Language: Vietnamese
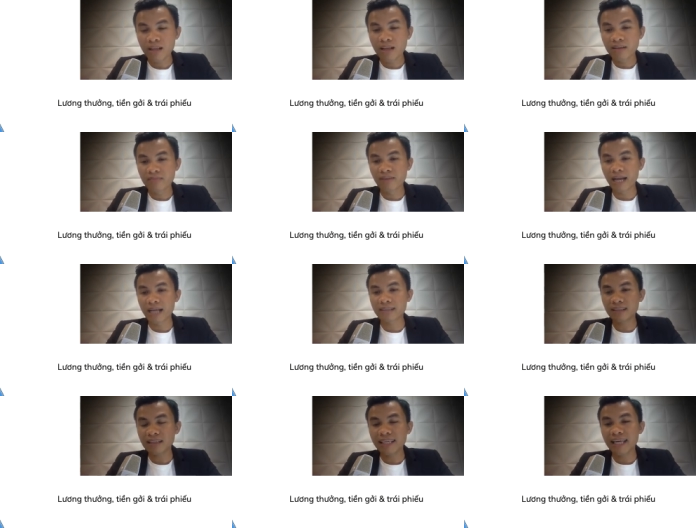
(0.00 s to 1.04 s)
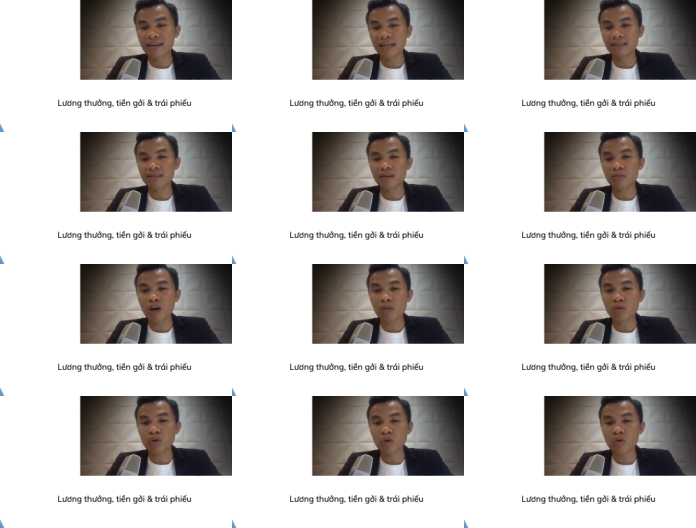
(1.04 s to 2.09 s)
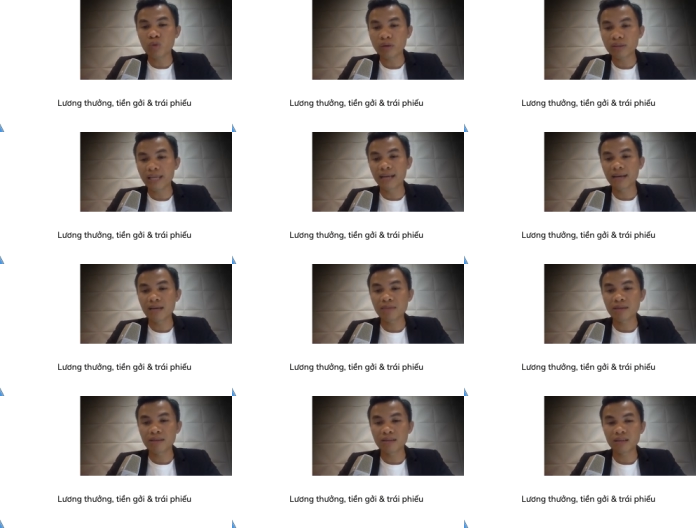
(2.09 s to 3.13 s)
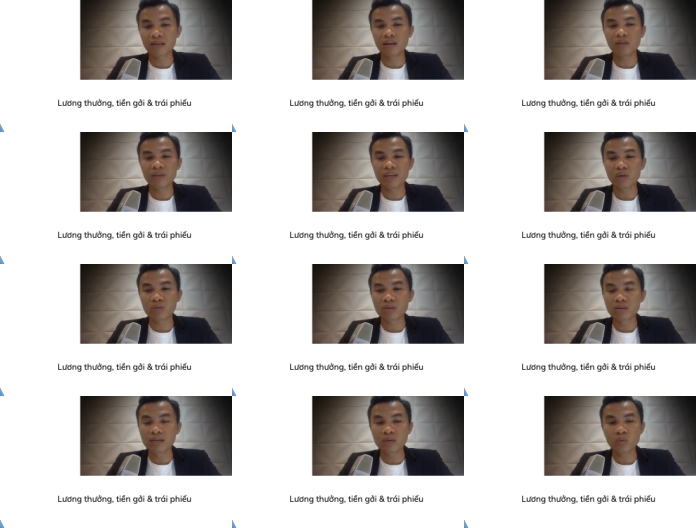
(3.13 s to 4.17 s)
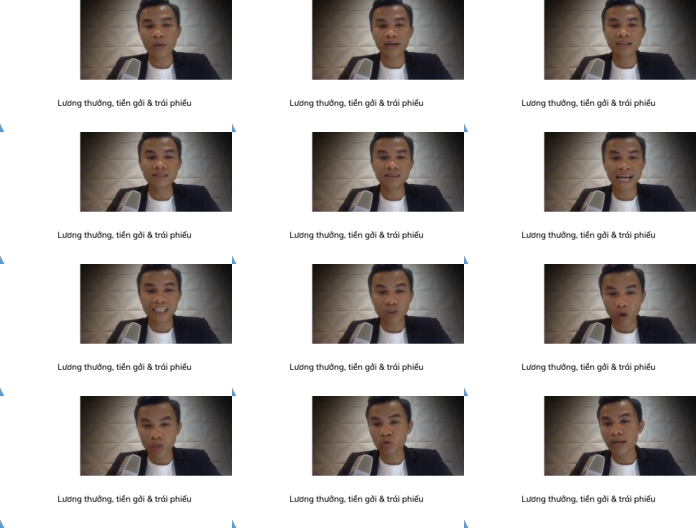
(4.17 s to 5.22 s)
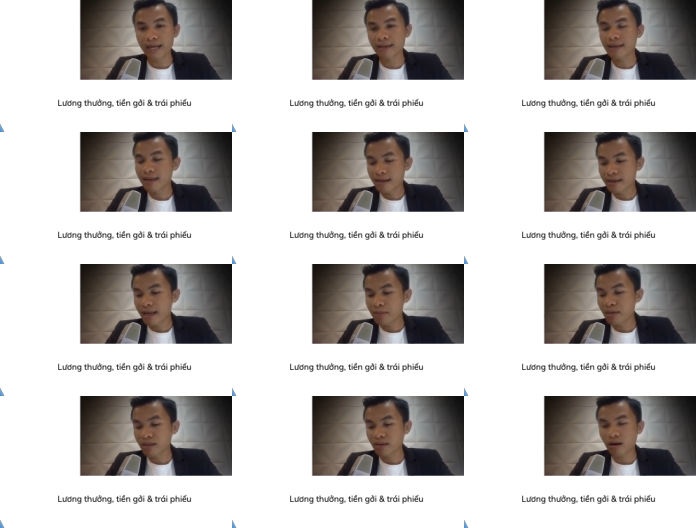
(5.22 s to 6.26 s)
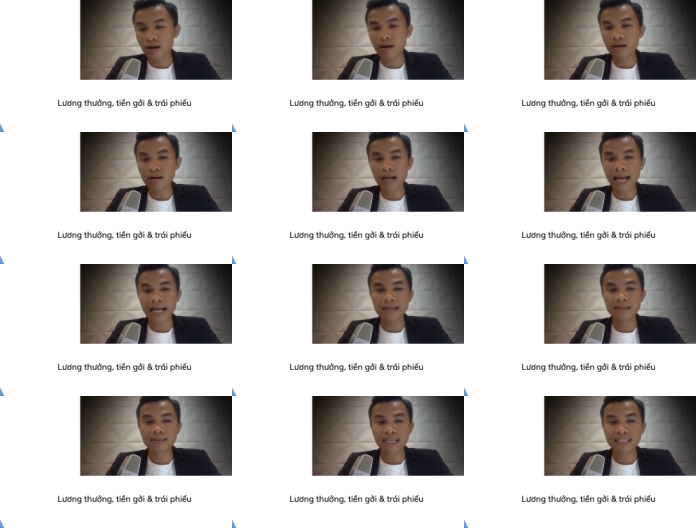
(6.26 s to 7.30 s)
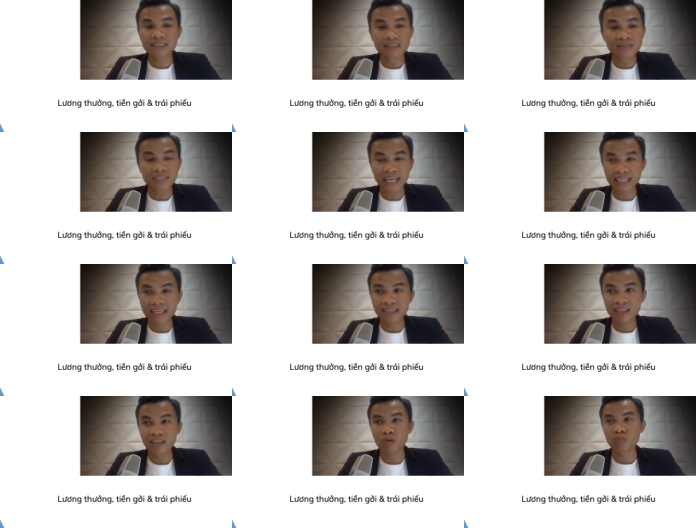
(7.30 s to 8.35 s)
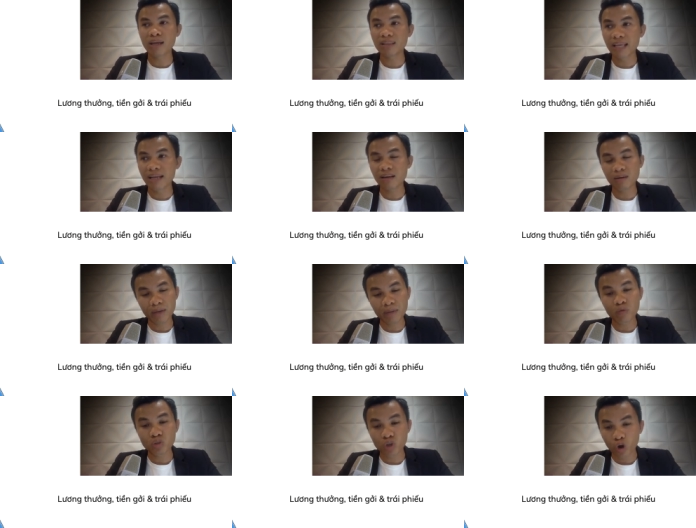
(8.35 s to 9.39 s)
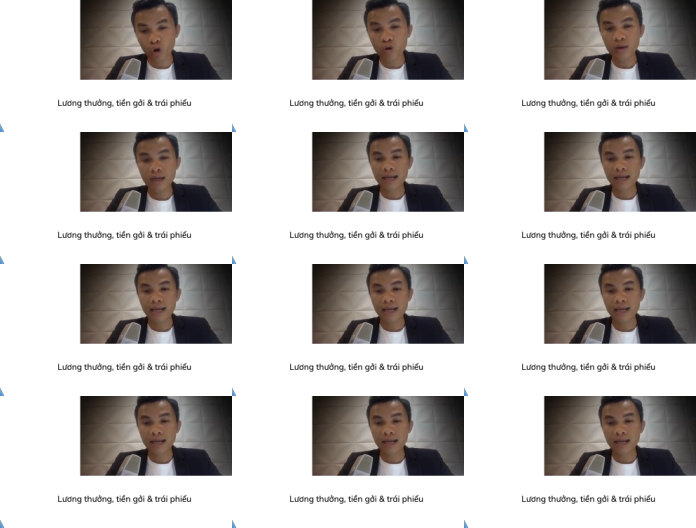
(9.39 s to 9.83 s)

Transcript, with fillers: và tất nhiên là chương cũng có một số cái khoản tiền để mình cho cái việc đầu tư liên quan đến sự an toàn chỗ này để mình có cái sự tăng trưởng về tài chính chứ không để tiền nó nằm yên một chỗ